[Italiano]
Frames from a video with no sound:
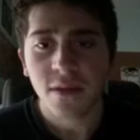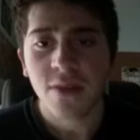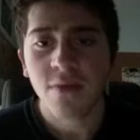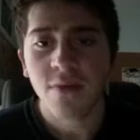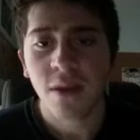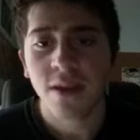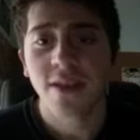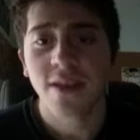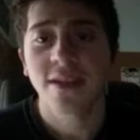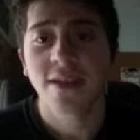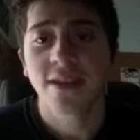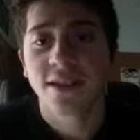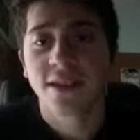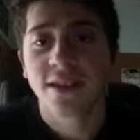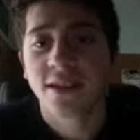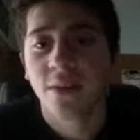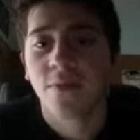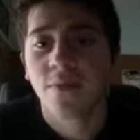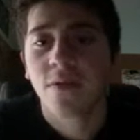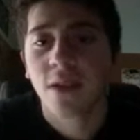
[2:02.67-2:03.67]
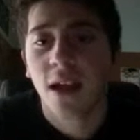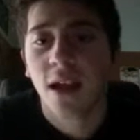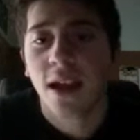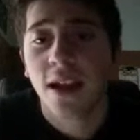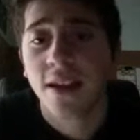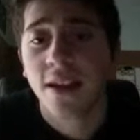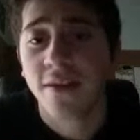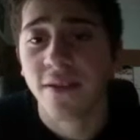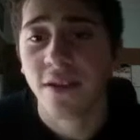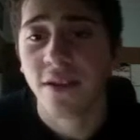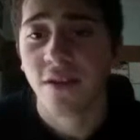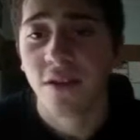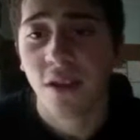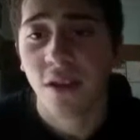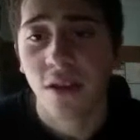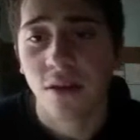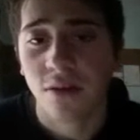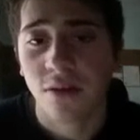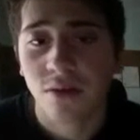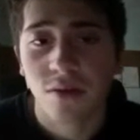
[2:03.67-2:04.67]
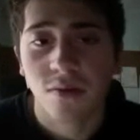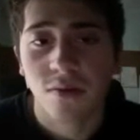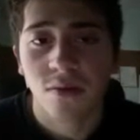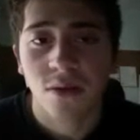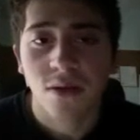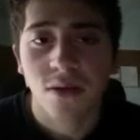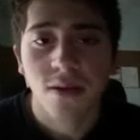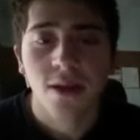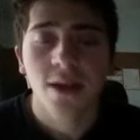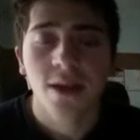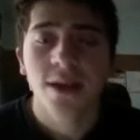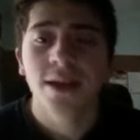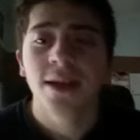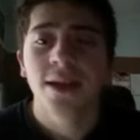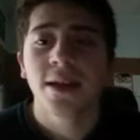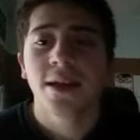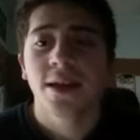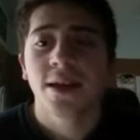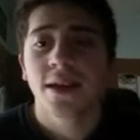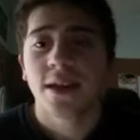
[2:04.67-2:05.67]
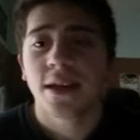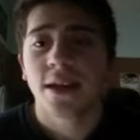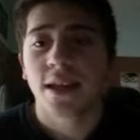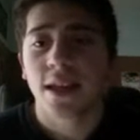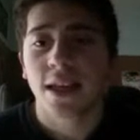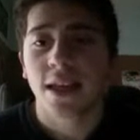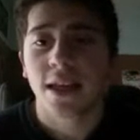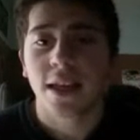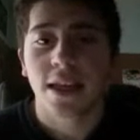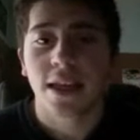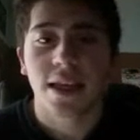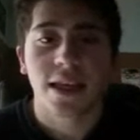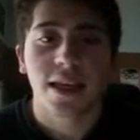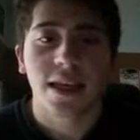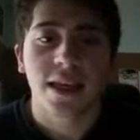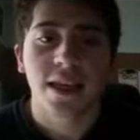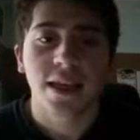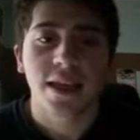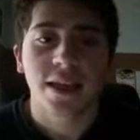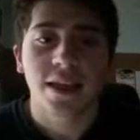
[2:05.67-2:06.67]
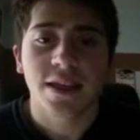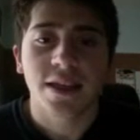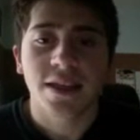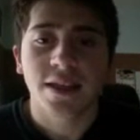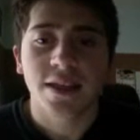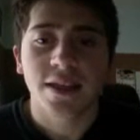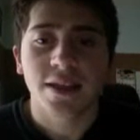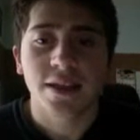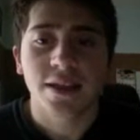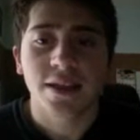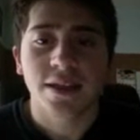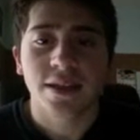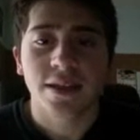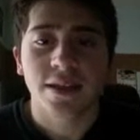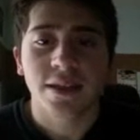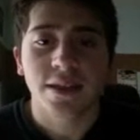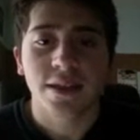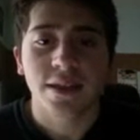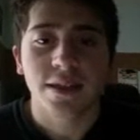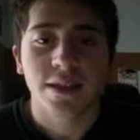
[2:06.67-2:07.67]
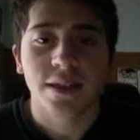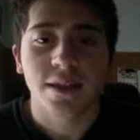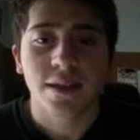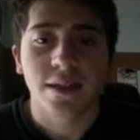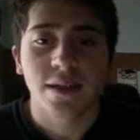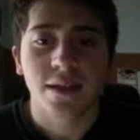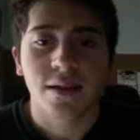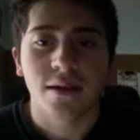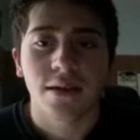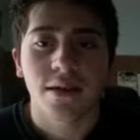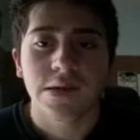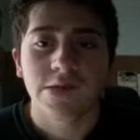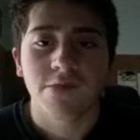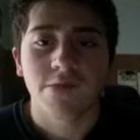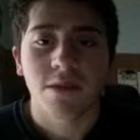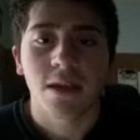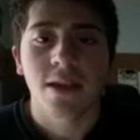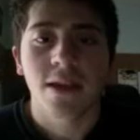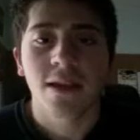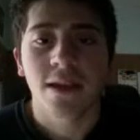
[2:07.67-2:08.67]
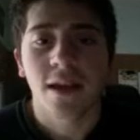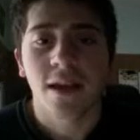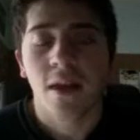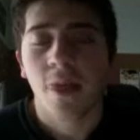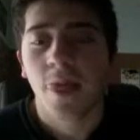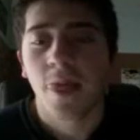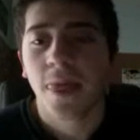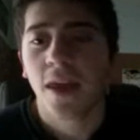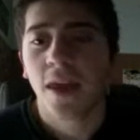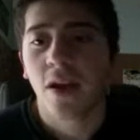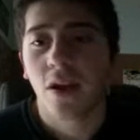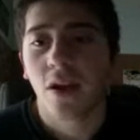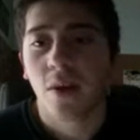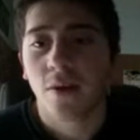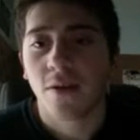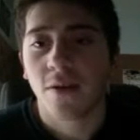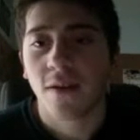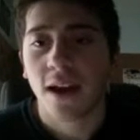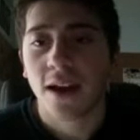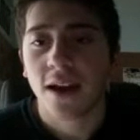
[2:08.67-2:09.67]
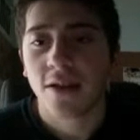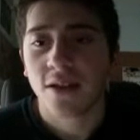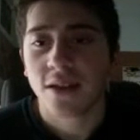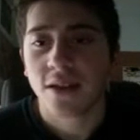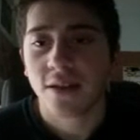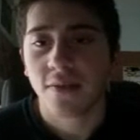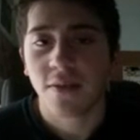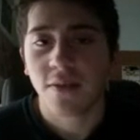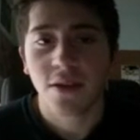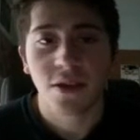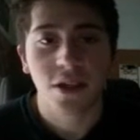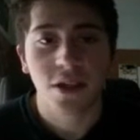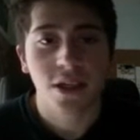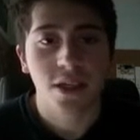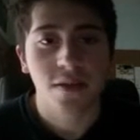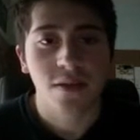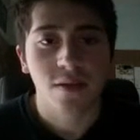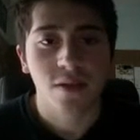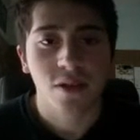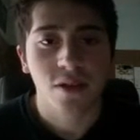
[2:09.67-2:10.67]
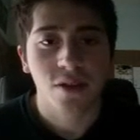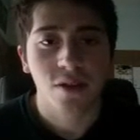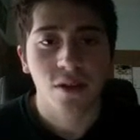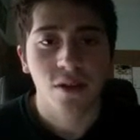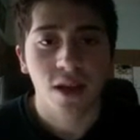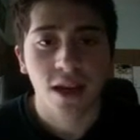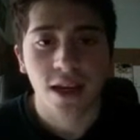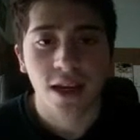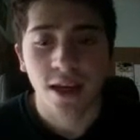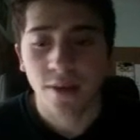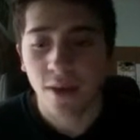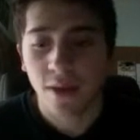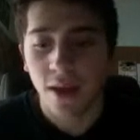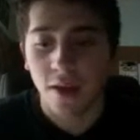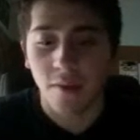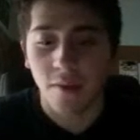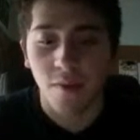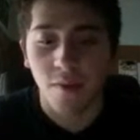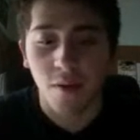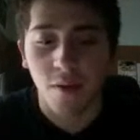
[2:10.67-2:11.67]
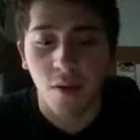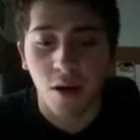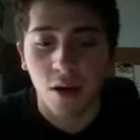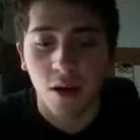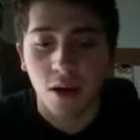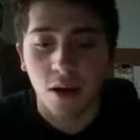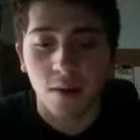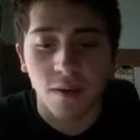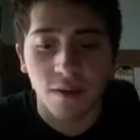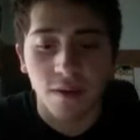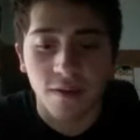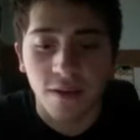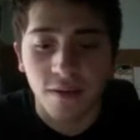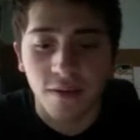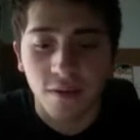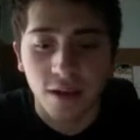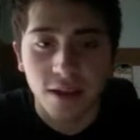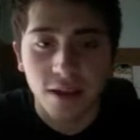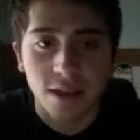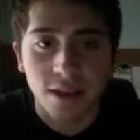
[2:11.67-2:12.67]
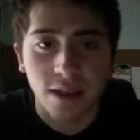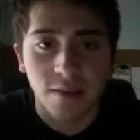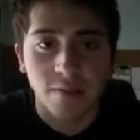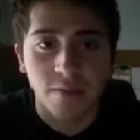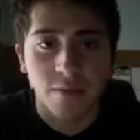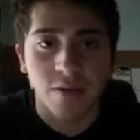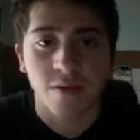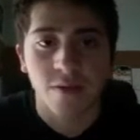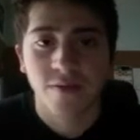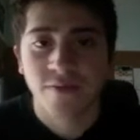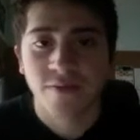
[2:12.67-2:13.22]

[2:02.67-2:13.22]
mettete di estrapolare i video da youtube e eh, che dire io l'ho provato è semplicissimo ci sono anche i miei apple blog per farvi un esempio